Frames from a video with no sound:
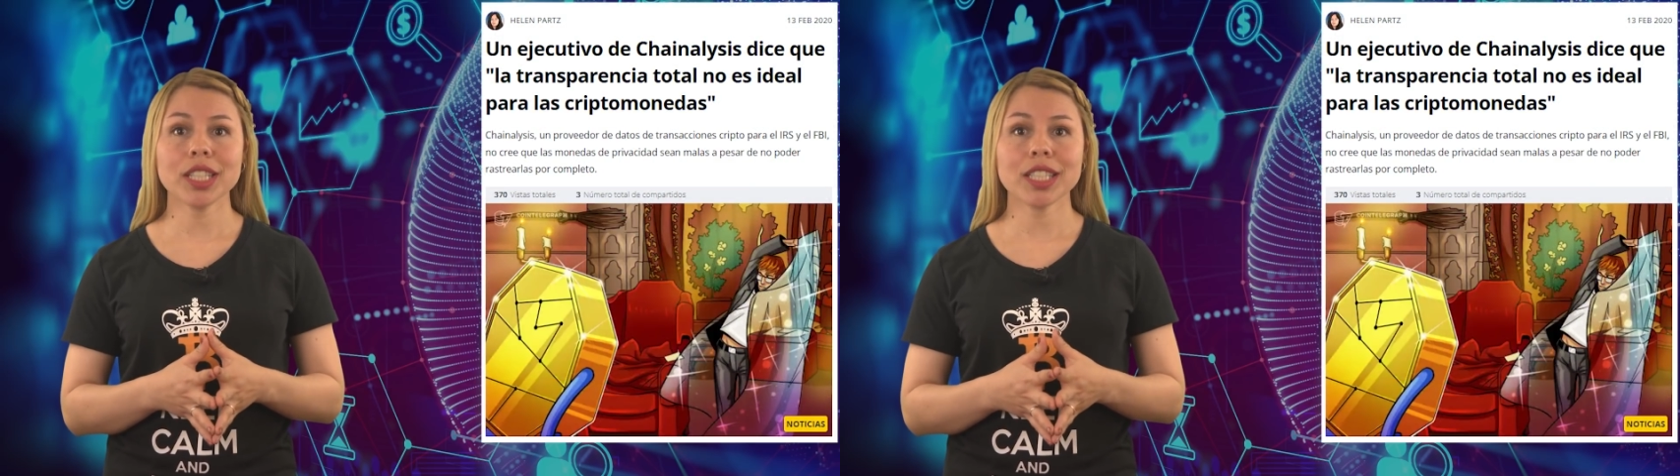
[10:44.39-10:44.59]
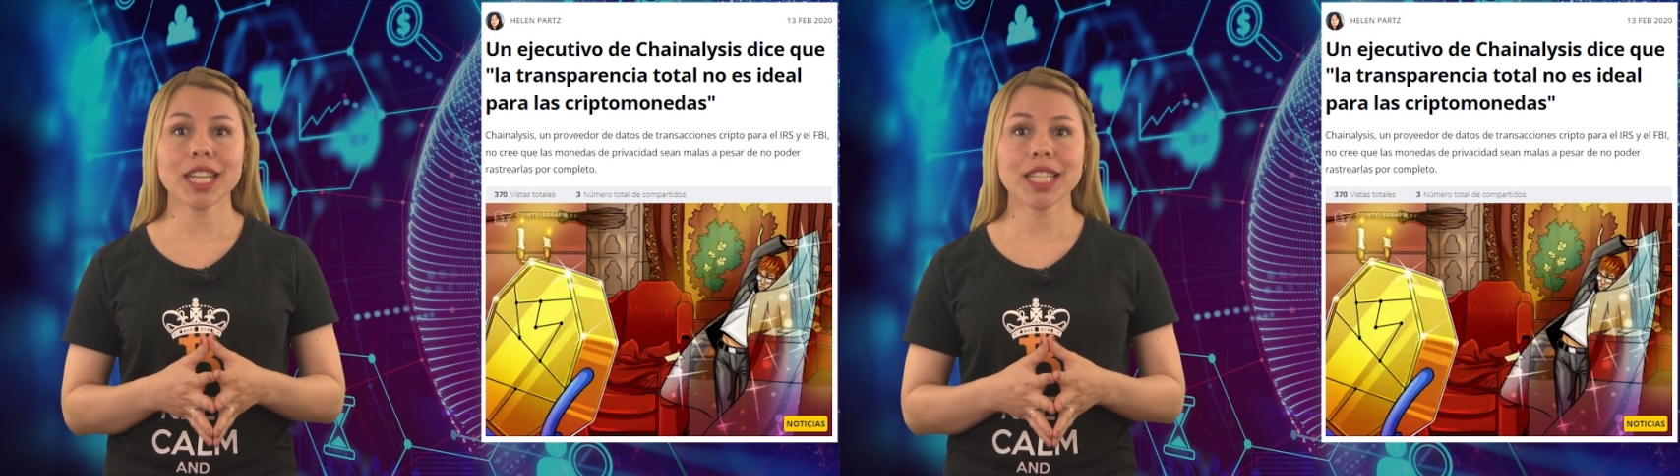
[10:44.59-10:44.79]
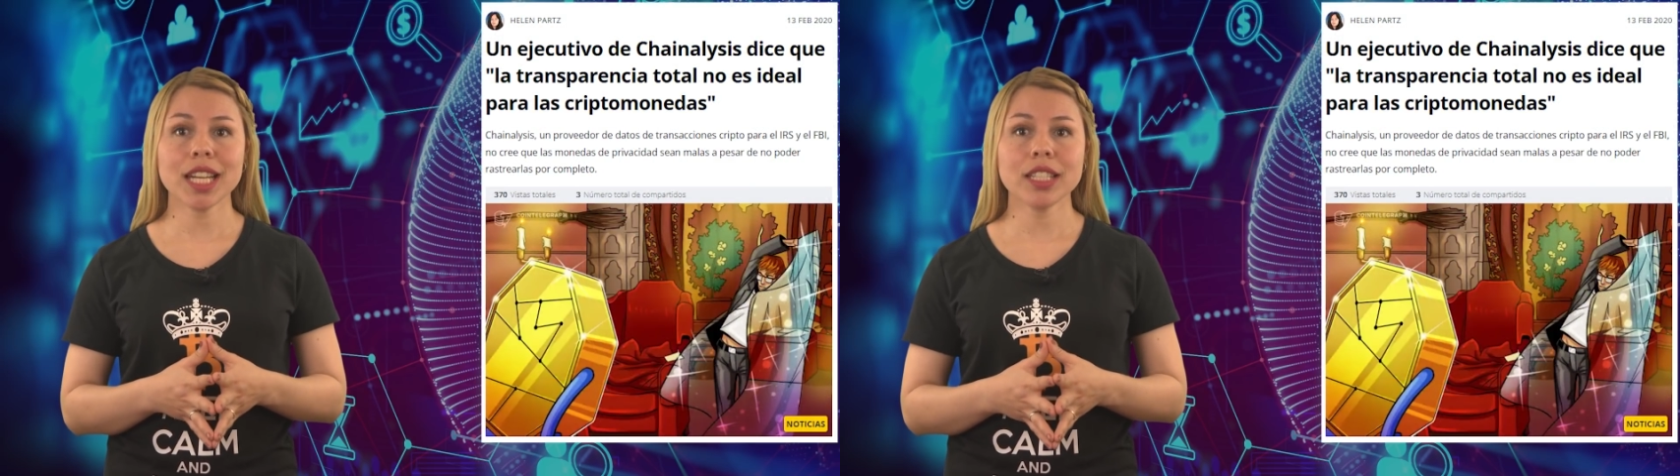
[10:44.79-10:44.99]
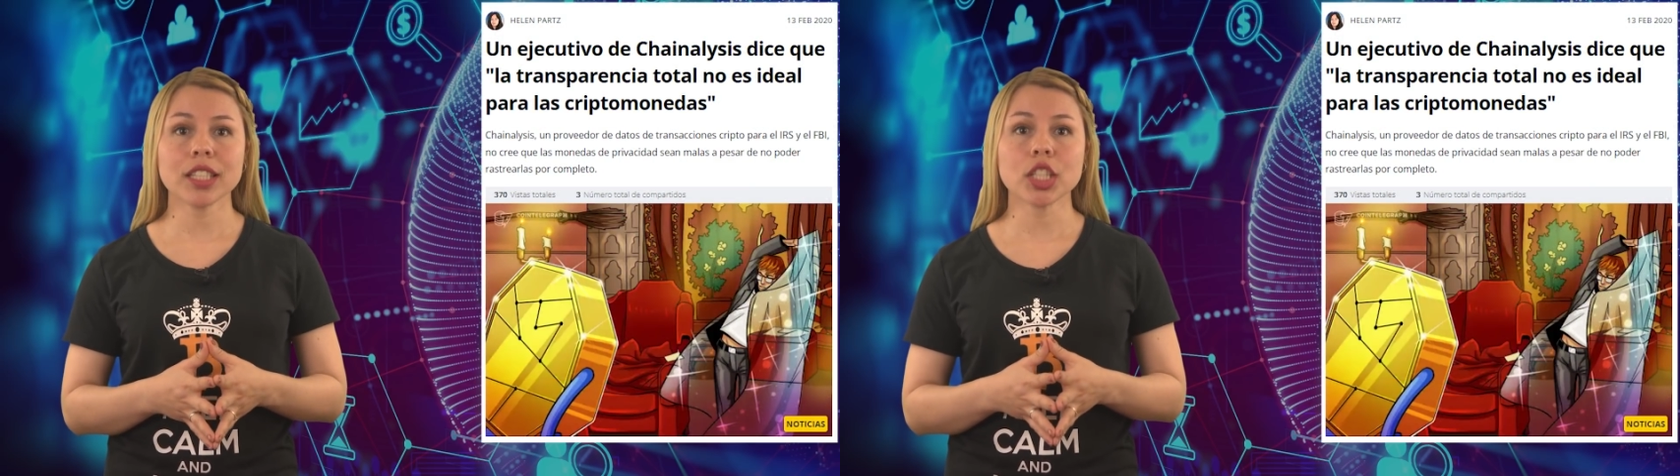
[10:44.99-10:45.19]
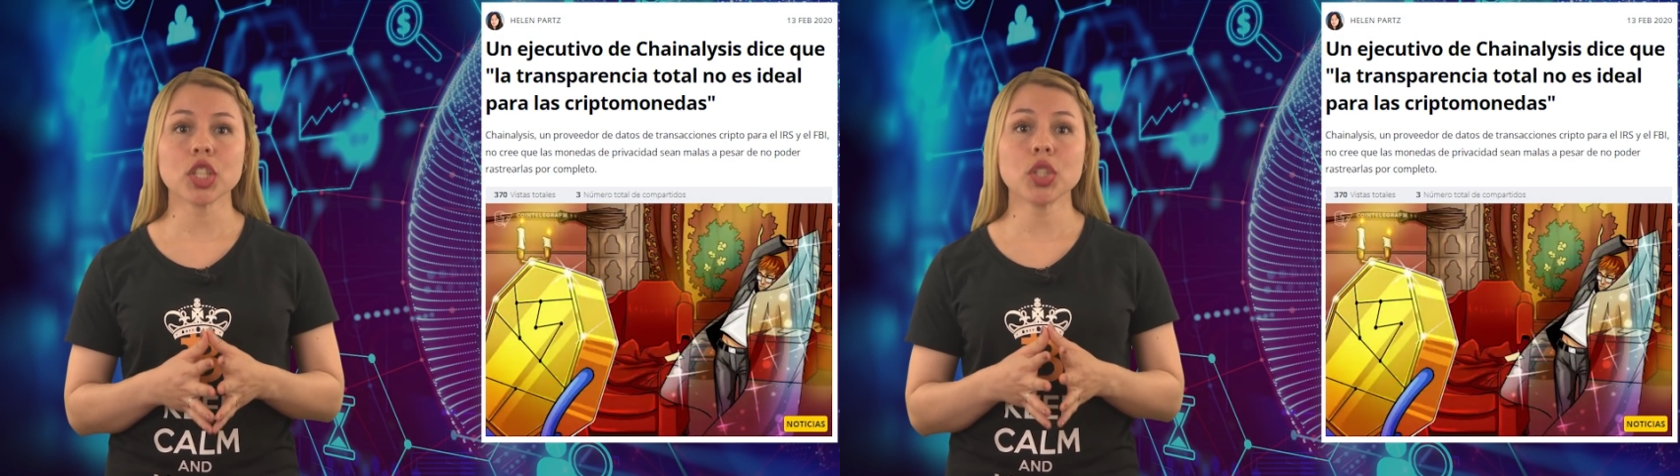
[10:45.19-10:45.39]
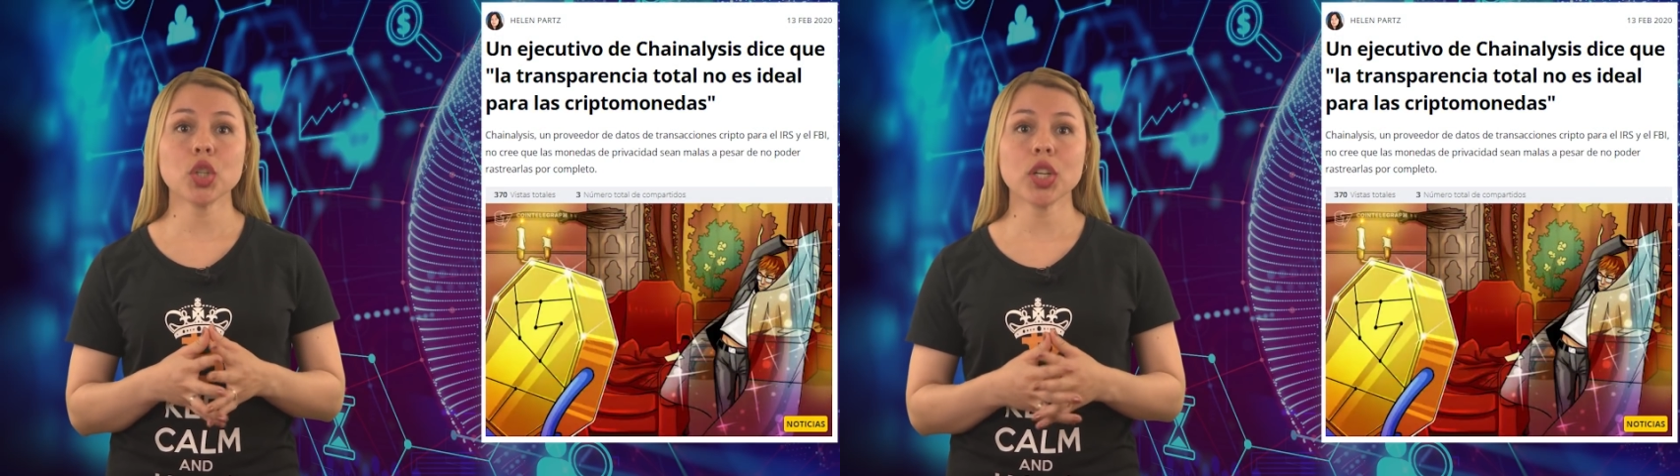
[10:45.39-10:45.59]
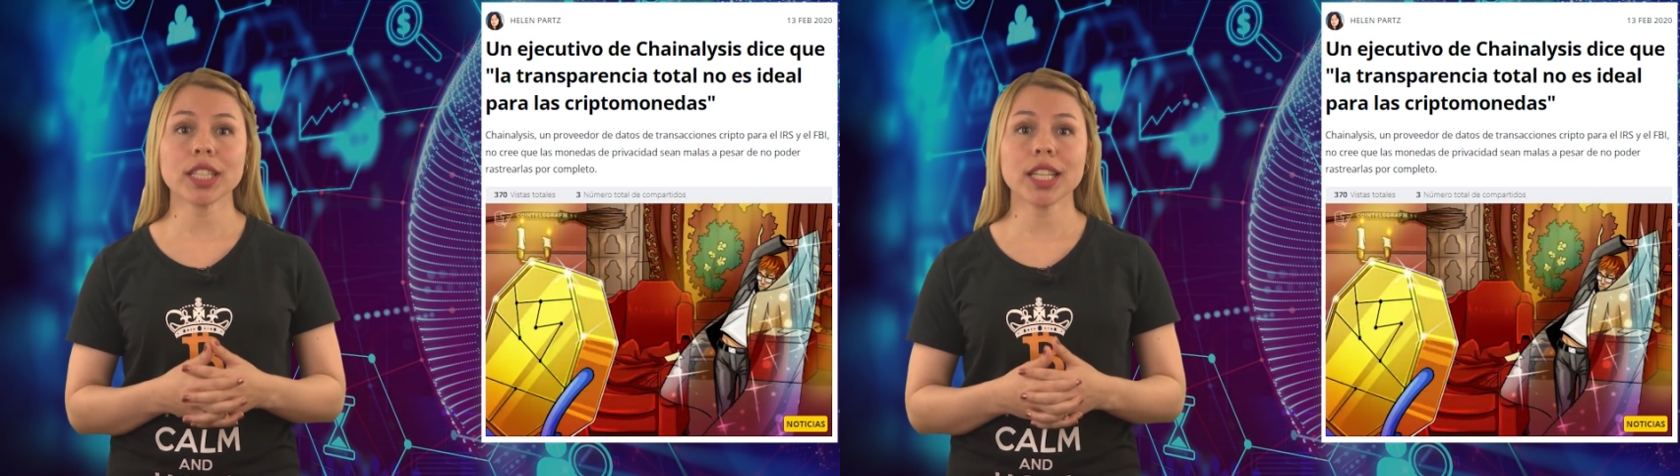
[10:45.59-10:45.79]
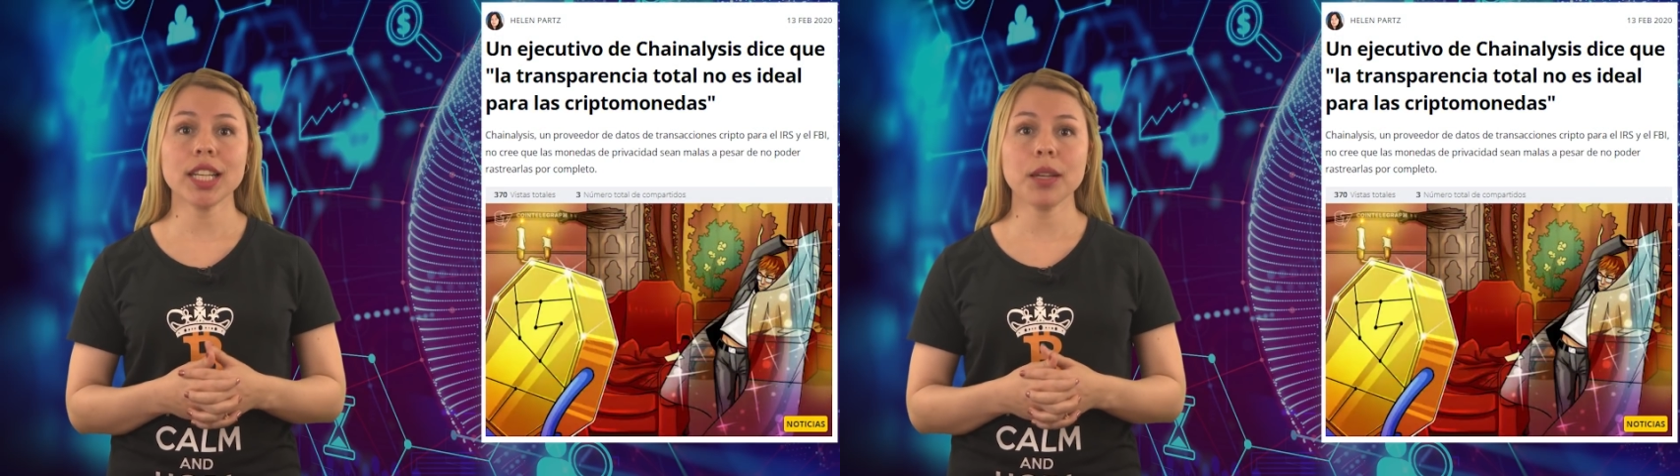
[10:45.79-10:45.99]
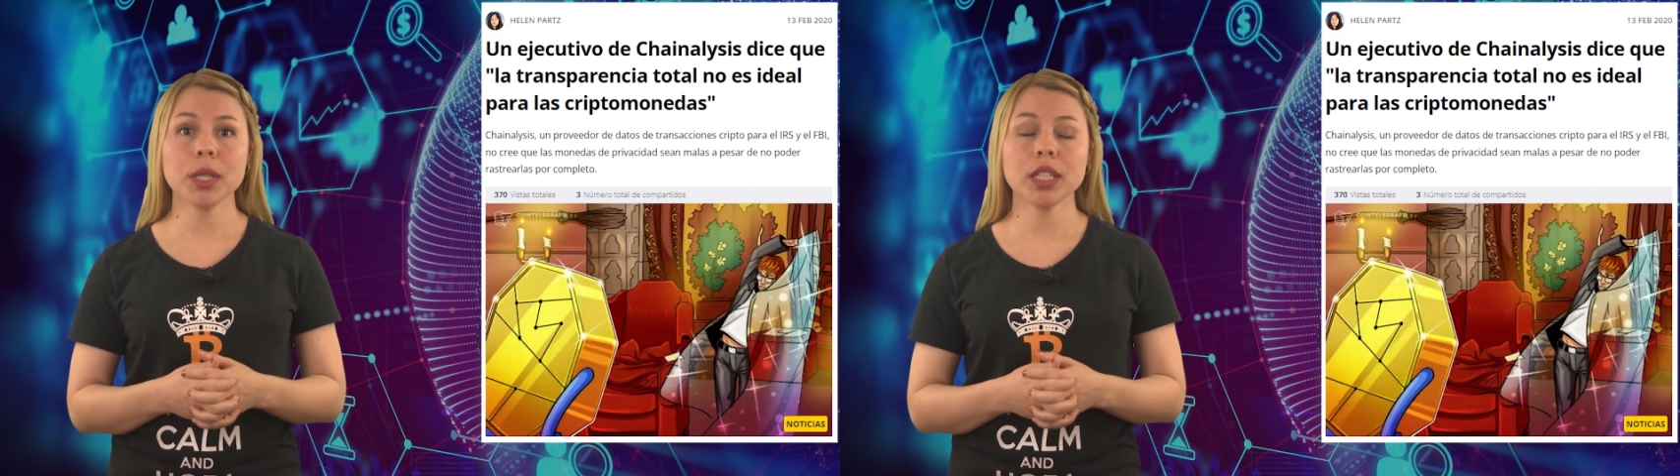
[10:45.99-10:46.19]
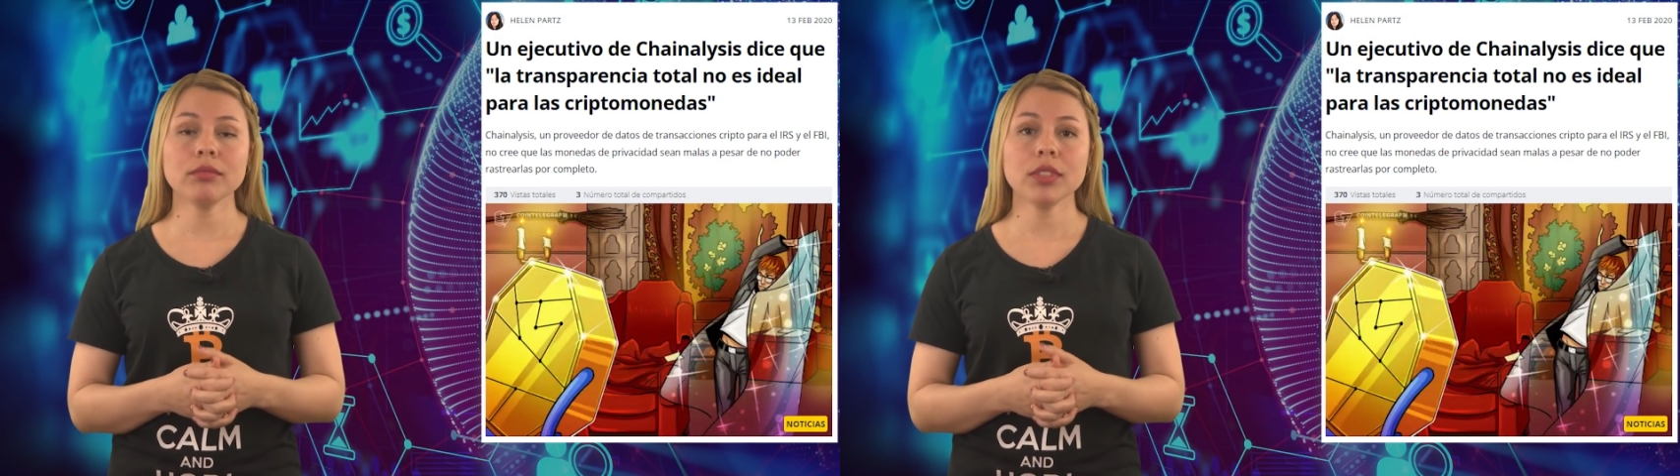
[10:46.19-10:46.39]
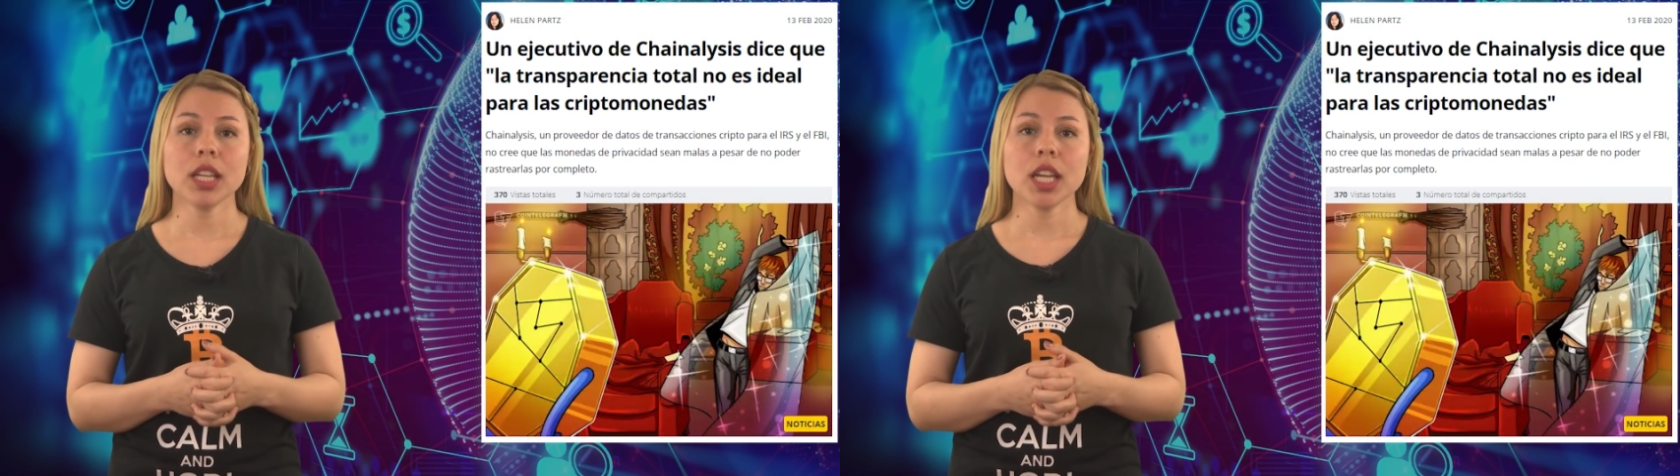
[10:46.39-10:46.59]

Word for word: de Chainalysis, Jonathan Levine,